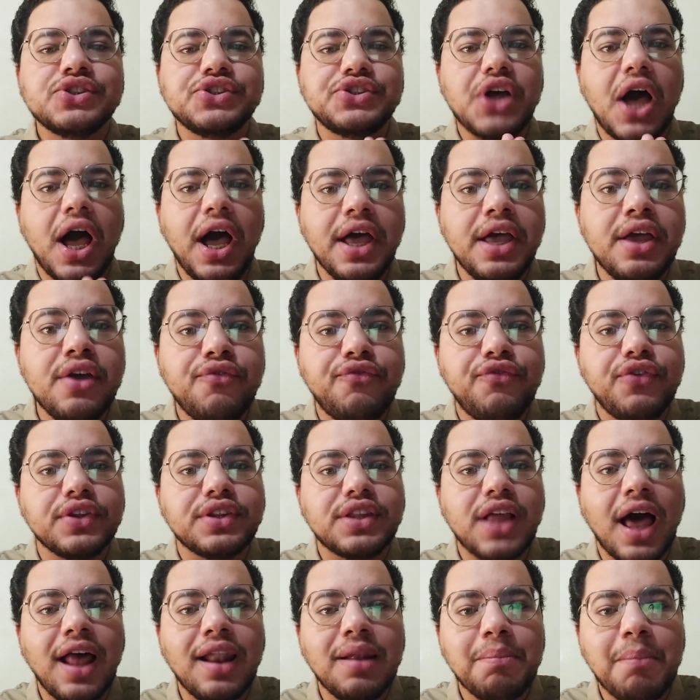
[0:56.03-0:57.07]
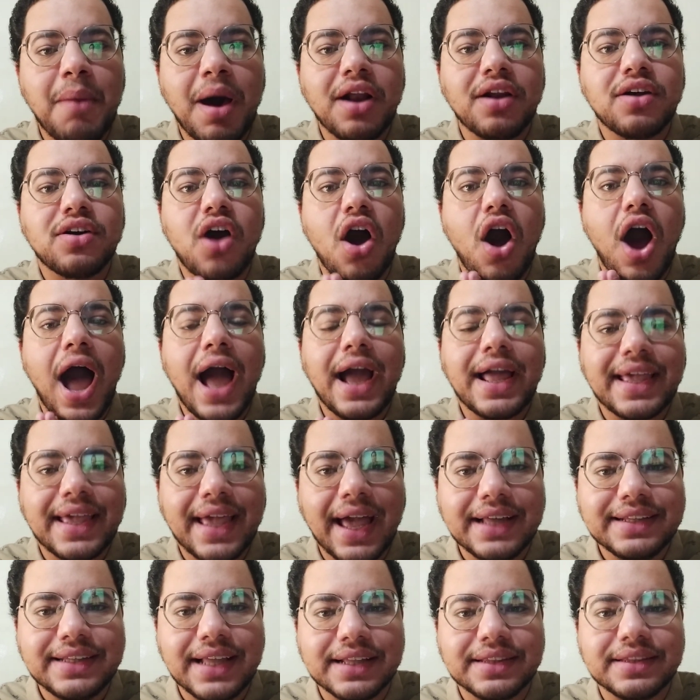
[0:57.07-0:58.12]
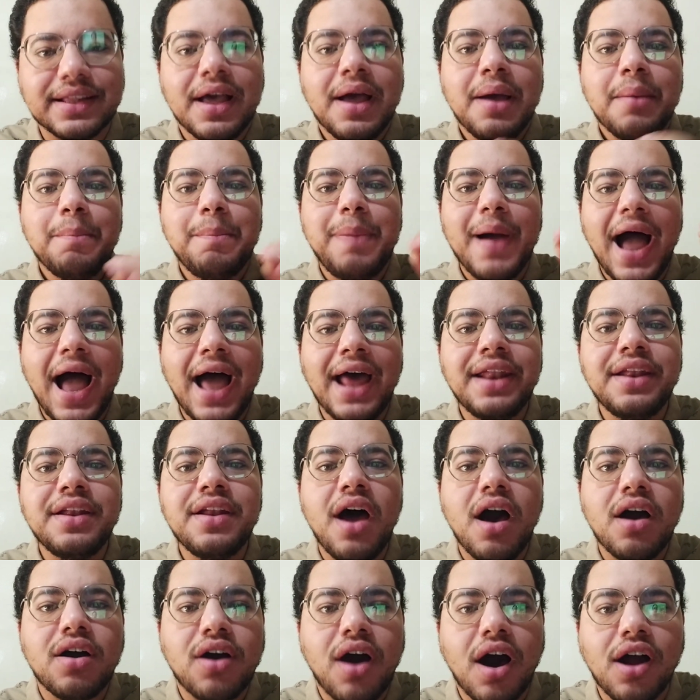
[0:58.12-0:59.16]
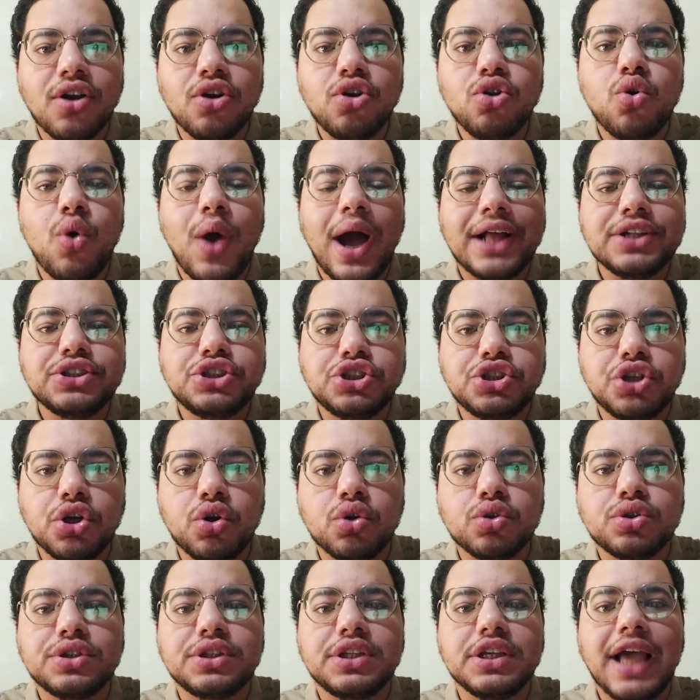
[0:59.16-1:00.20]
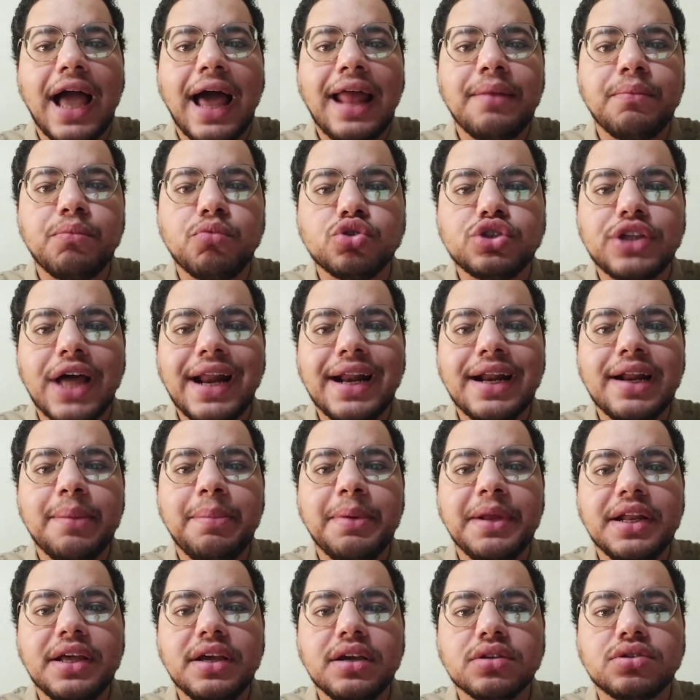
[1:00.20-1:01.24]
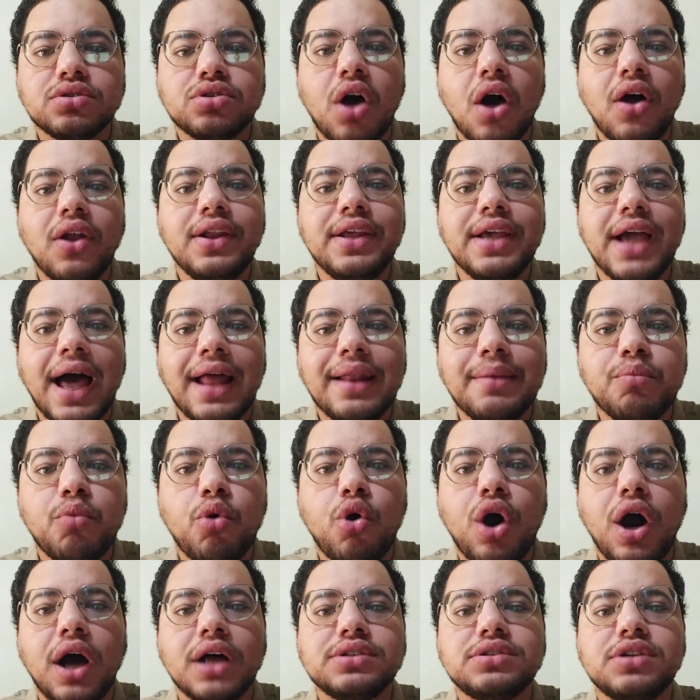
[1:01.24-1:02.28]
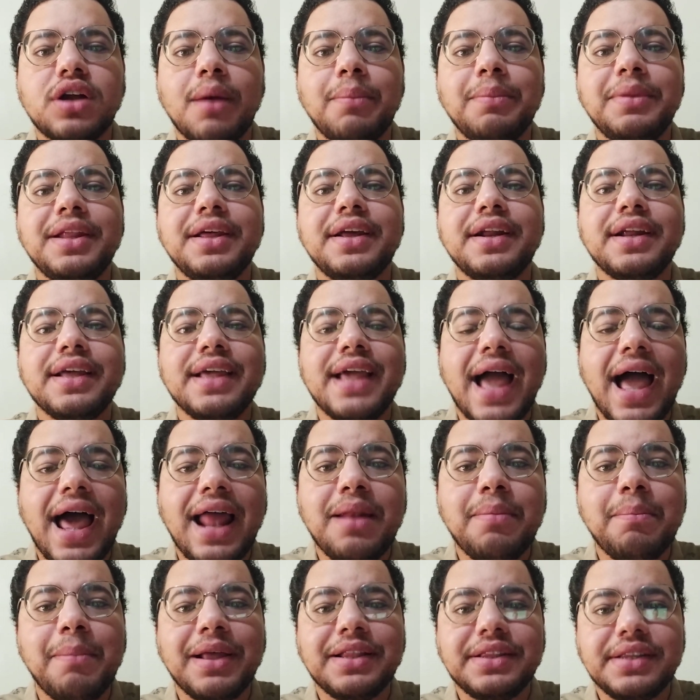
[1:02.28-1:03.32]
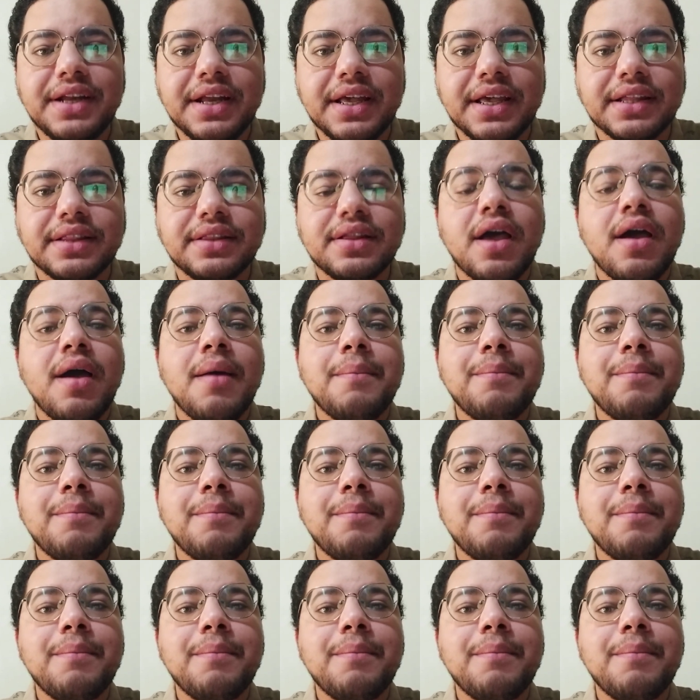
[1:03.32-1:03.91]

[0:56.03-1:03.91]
صحيفة الماركا أكدت بأن كارلو أنشيلوتي المدرب الإيطالي المخضرم لريال مدريد